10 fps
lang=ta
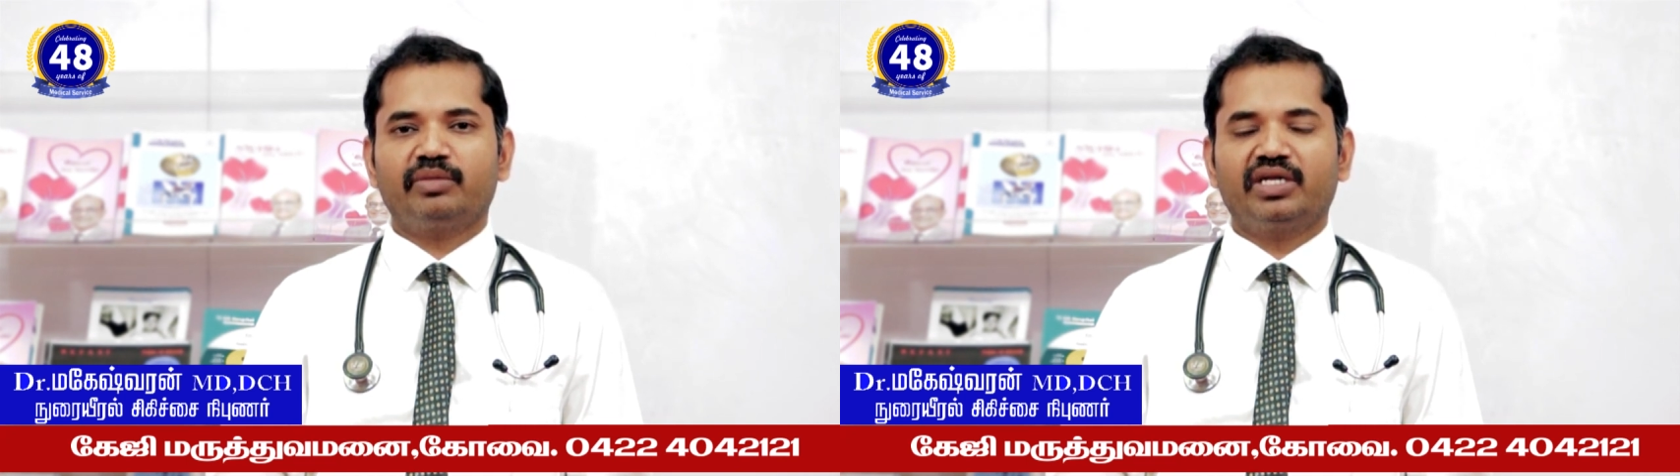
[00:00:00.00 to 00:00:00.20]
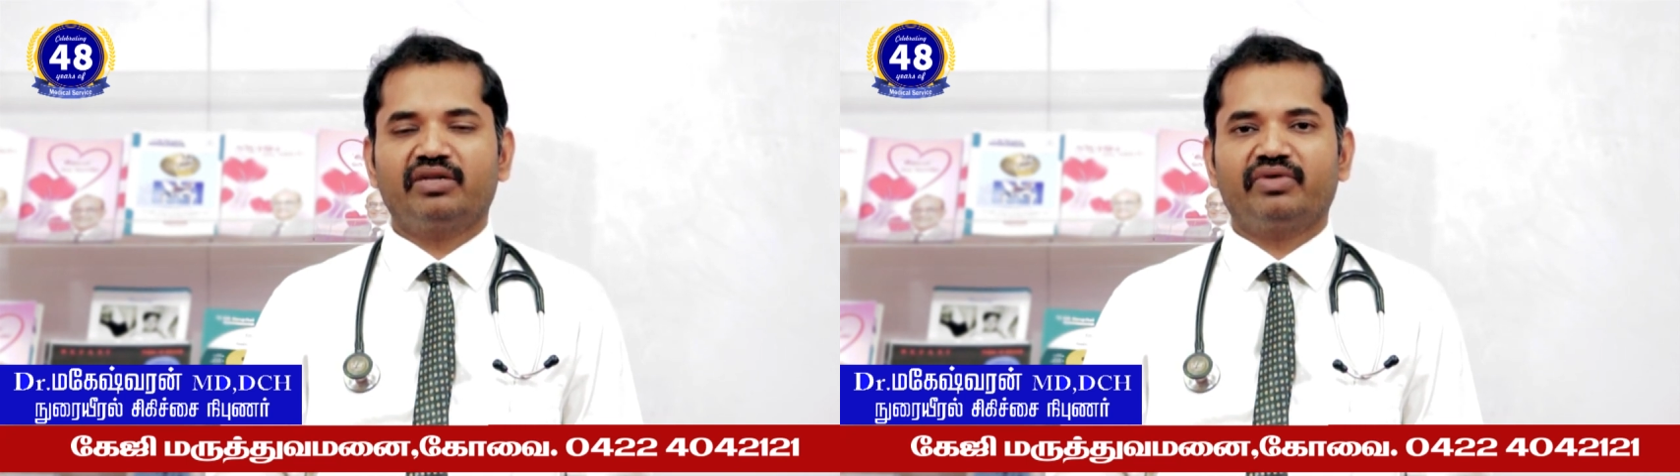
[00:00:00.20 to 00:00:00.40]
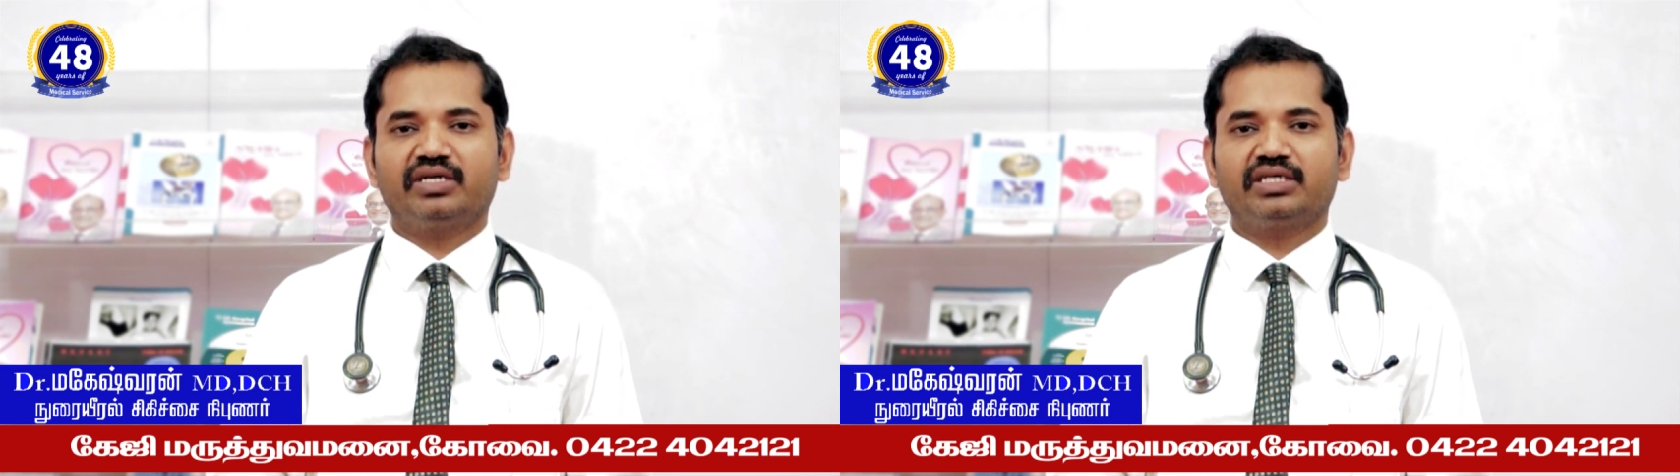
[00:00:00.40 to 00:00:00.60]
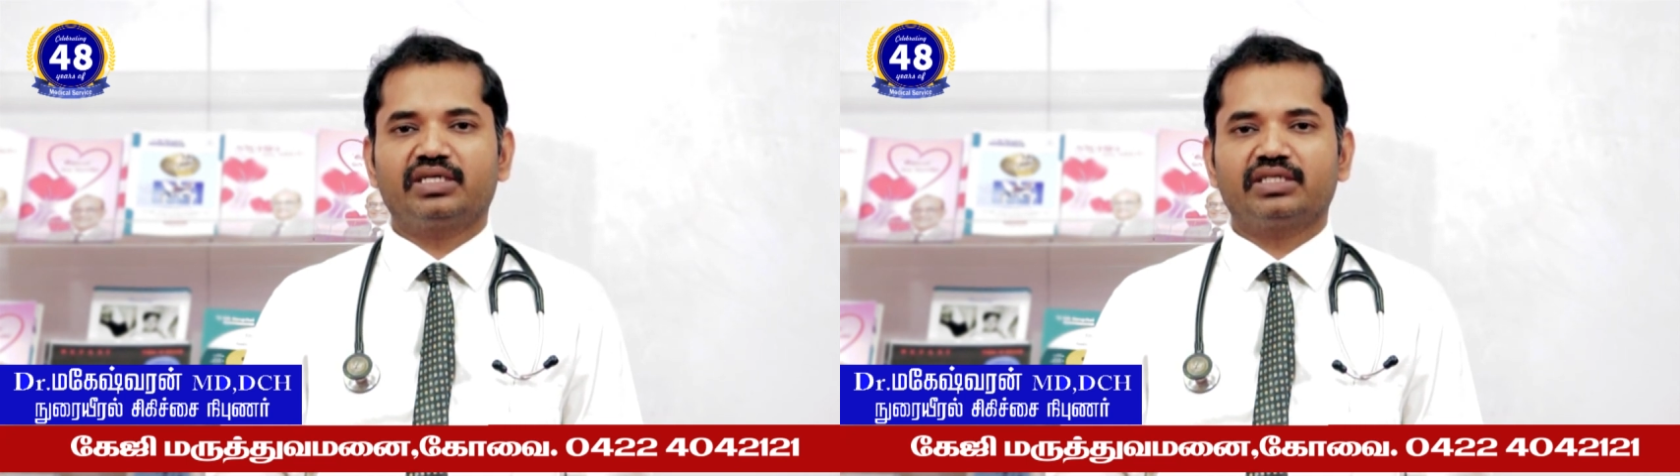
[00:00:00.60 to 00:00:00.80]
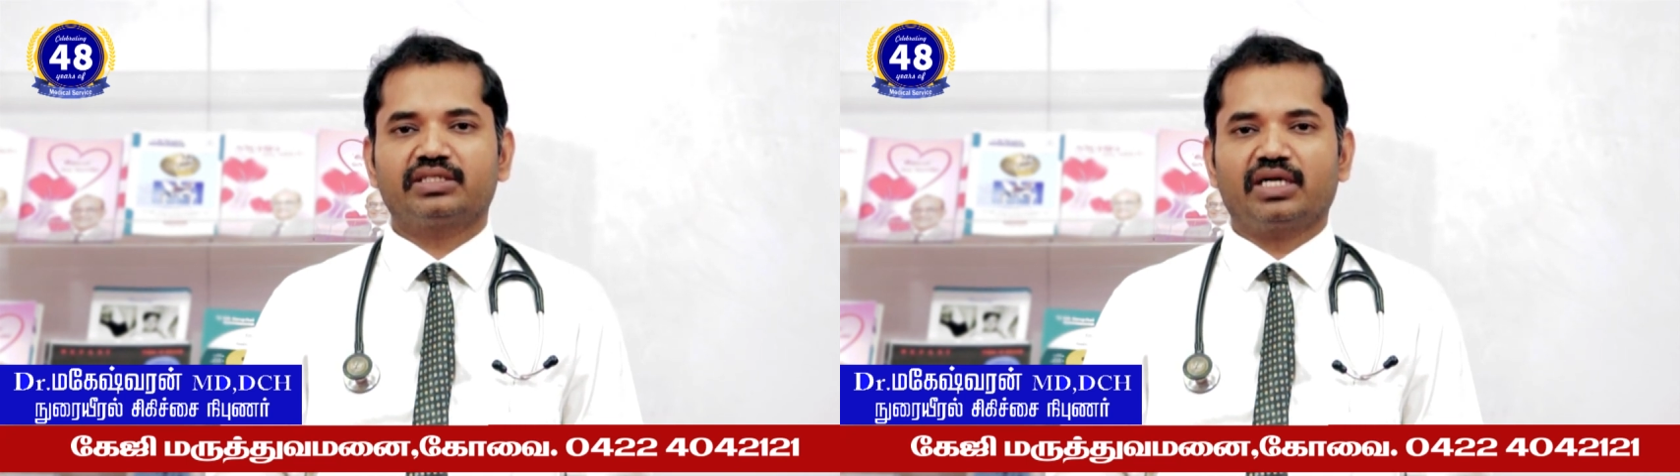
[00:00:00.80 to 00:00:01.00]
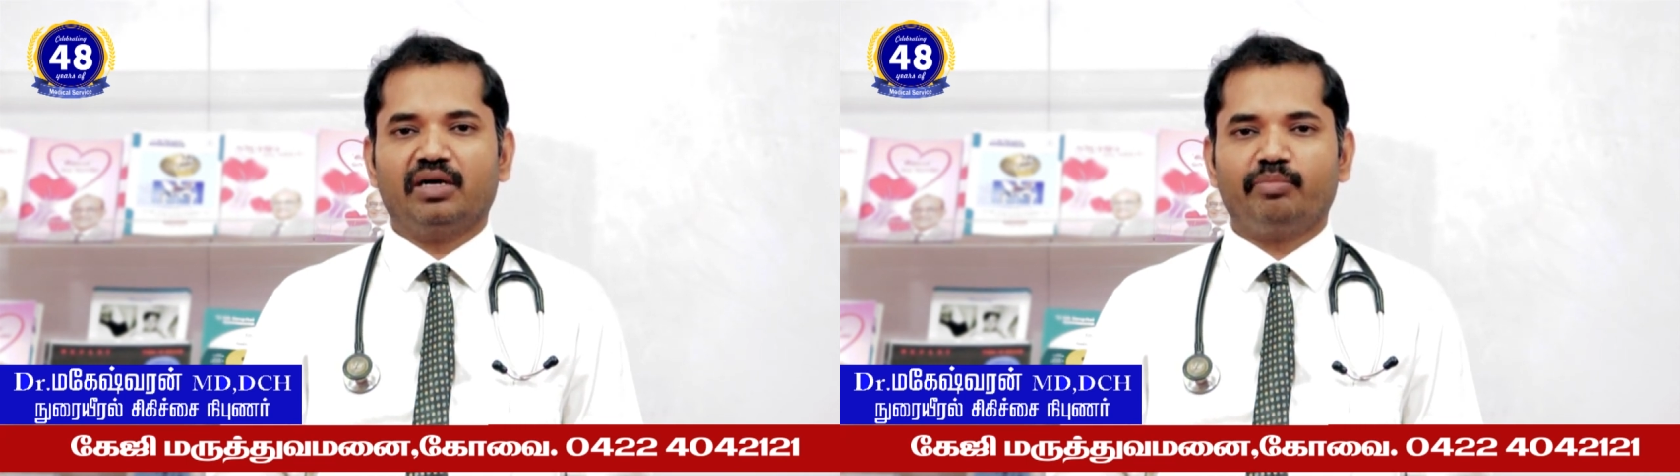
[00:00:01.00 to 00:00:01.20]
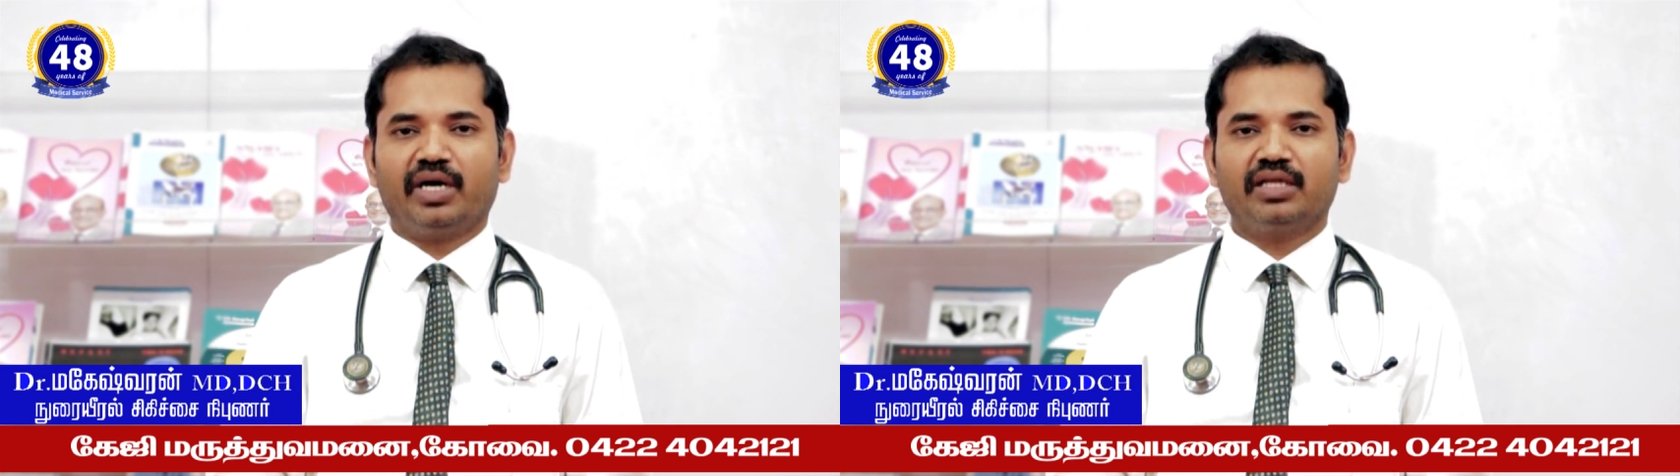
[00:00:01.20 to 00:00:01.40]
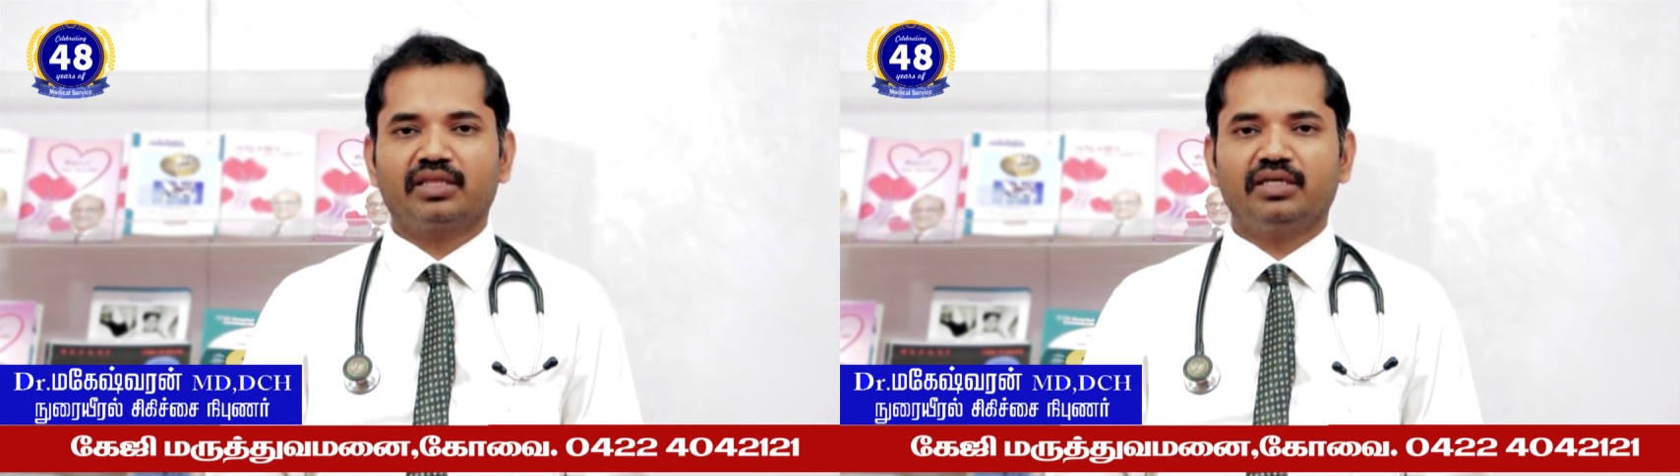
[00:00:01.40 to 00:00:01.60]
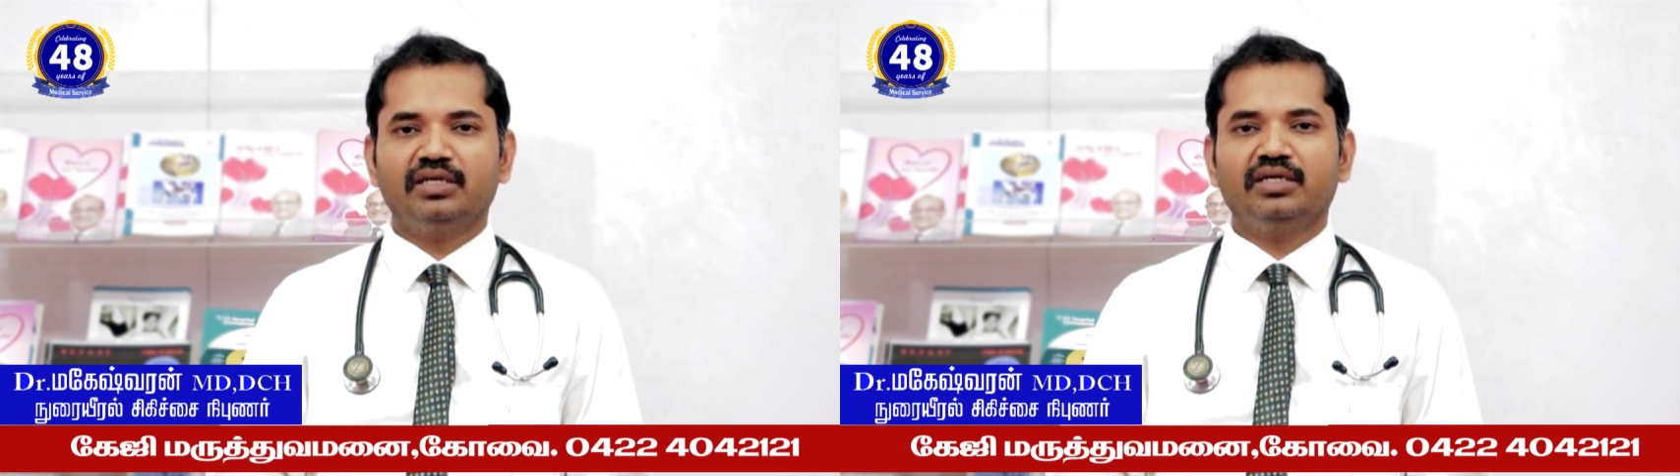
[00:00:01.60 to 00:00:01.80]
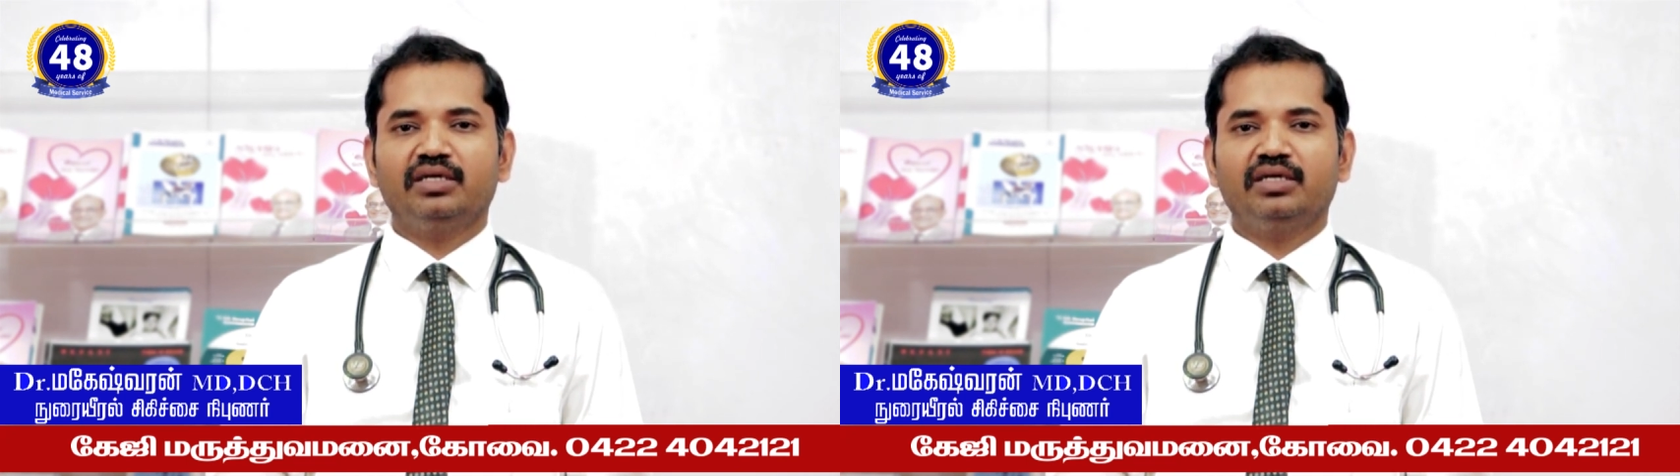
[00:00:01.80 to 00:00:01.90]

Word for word: பல்மனரி ஃபங்க்ஷன் டெஸ்ட் எல்லாம் பார்த்து